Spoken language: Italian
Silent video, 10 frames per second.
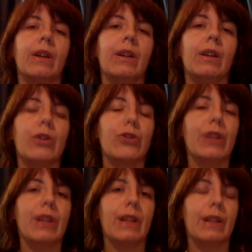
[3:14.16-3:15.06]
Le
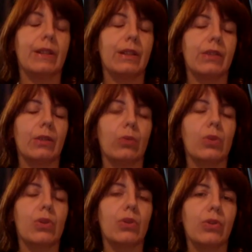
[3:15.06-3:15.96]
scene di
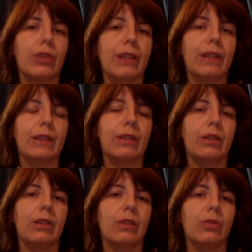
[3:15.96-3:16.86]
seduzione
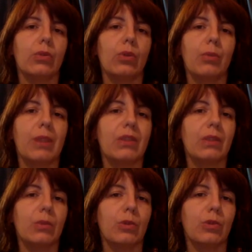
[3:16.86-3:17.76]
eh, sono il
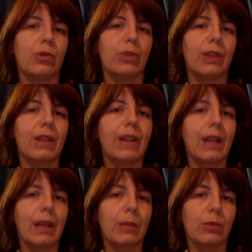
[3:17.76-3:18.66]
massimo del
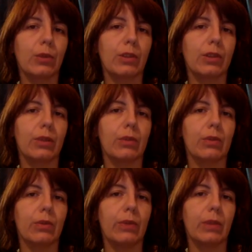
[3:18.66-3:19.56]
glamour di
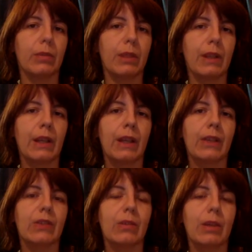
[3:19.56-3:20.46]
questo film.
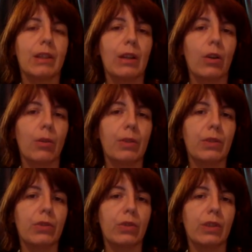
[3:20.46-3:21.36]
Samantha
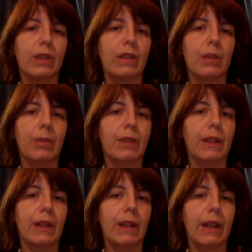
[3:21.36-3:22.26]
Robinson, che
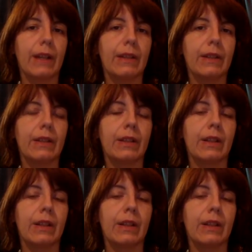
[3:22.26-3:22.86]
interpreta Helen,